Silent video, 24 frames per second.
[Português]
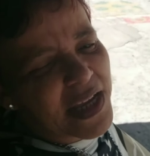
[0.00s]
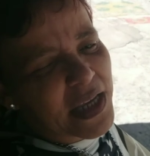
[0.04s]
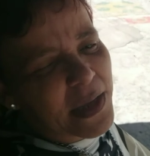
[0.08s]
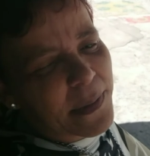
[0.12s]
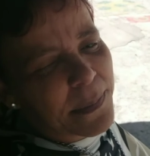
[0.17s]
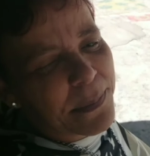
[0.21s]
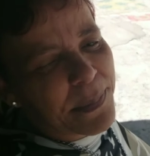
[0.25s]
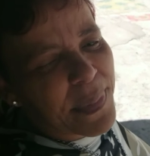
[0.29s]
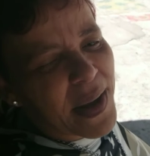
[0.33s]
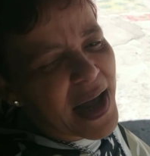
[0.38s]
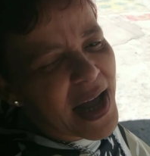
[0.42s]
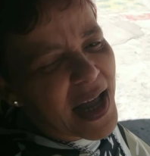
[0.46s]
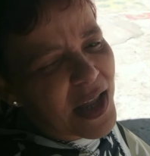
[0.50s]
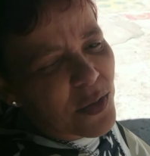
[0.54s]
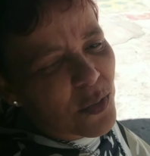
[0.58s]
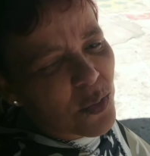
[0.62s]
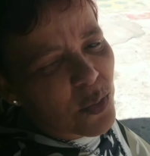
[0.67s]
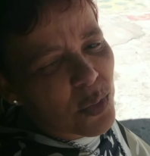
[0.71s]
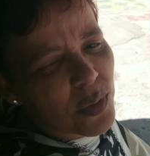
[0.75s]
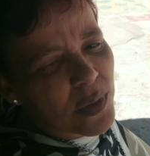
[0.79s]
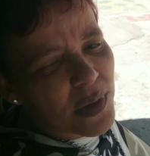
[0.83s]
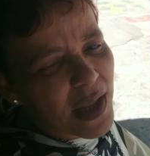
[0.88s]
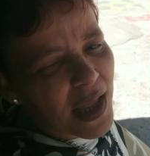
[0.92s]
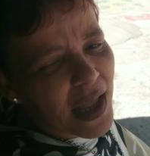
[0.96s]
equipado.
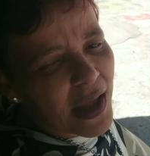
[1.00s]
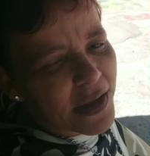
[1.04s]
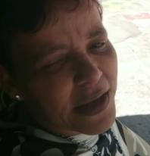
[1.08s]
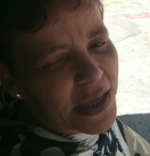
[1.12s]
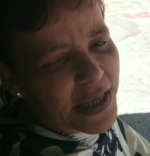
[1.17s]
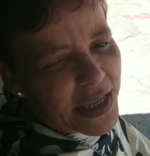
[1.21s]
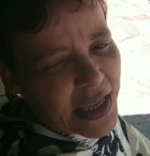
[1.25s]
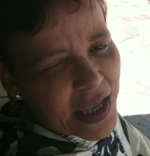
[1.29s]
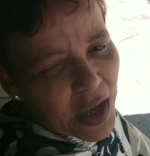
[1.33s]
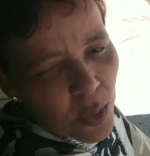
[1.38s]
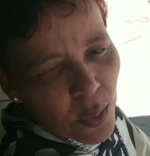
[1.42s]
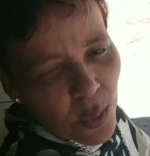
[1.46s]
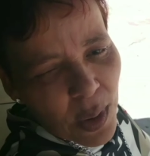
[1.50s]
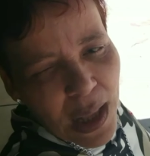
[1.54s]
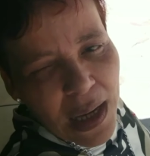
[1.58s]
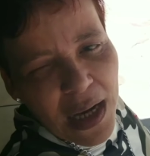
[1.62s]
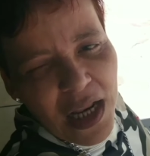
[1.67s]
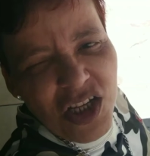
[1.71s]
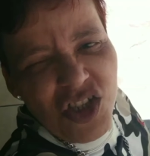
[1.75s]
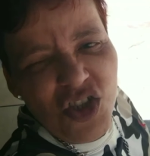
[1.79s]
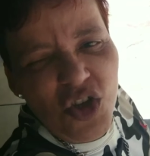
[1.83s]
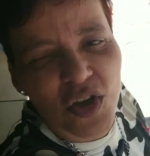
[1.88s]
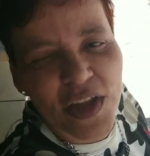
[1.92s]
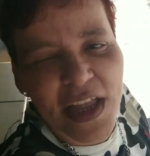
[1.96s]
Aqui é o é
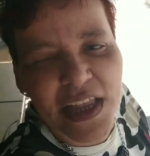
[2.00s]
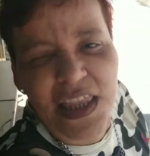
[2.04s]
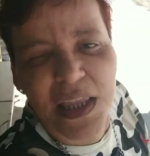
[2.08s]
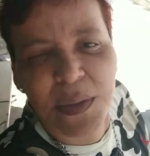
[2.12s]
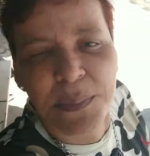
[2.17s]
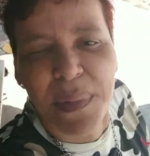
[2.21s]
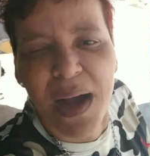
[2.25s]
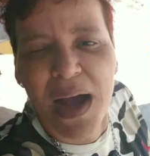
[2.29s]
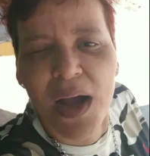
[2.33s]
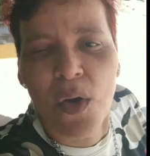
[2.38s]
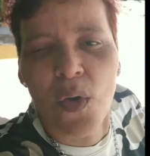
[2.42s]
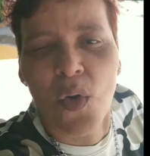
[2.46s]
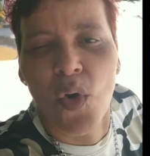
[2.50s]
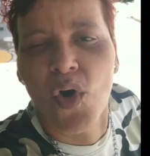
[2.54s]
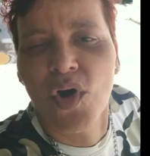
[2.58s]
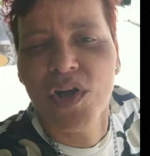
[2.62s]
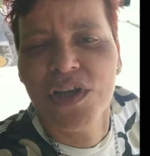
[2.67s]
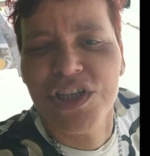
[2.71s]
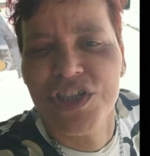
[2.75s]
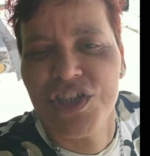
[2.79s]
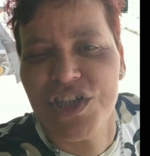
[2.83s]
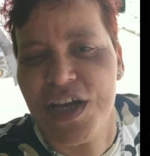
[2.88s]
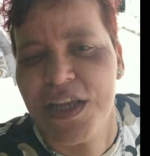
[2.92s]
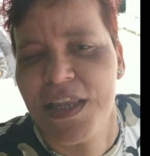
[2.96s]
lanchonete de
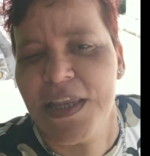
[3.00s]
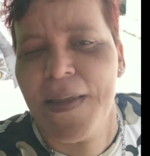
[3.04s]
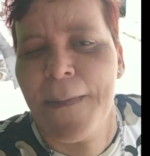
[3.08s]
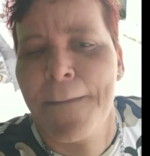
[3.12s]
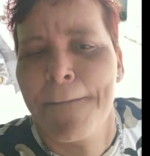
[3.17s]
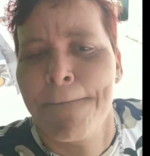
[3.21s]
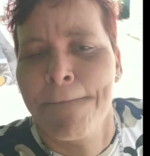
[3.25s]
Marconi, gente.